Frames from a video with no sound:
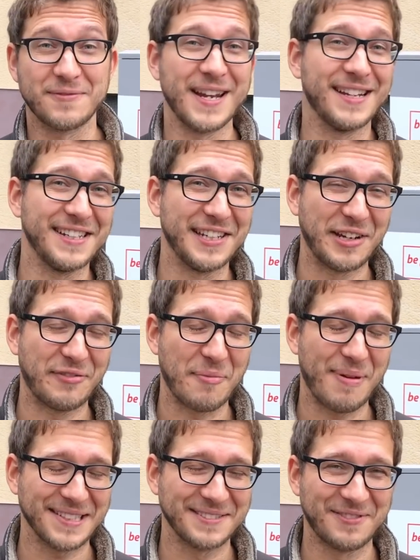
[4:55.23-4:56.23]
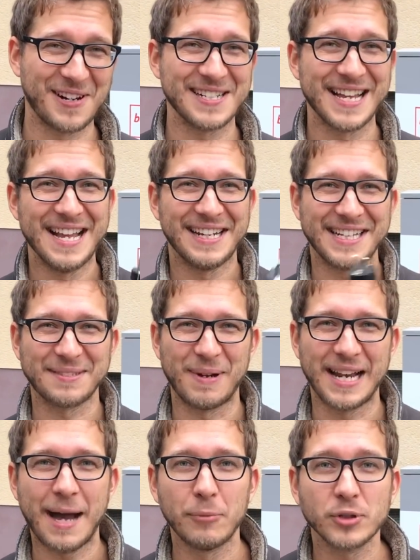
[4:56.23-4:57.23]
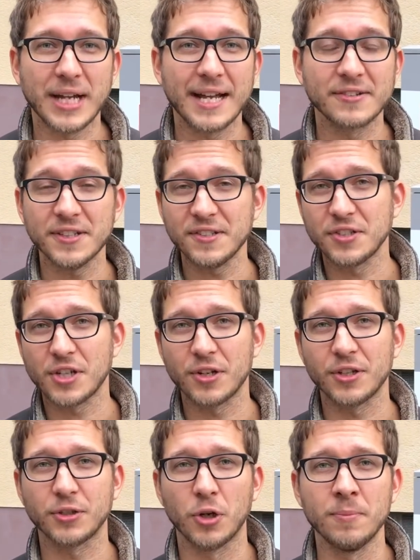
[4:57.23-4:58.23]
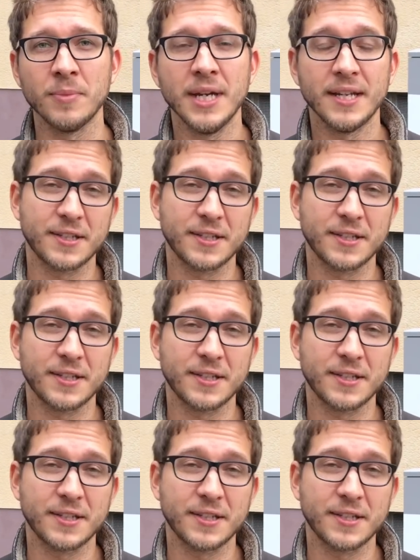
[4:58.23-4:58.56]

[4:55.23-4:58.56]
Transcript: Wenn ihr die nicht verpassen wollt, lasst mal ein Abo da, ansonsten schaut euch um.